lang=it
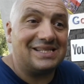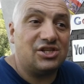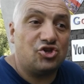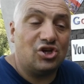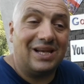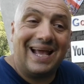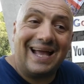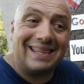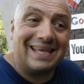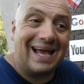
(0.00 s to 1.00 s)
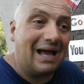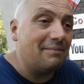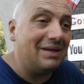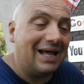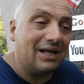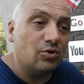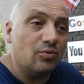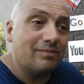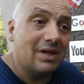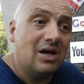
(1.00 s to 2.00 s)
siciliane a Milano,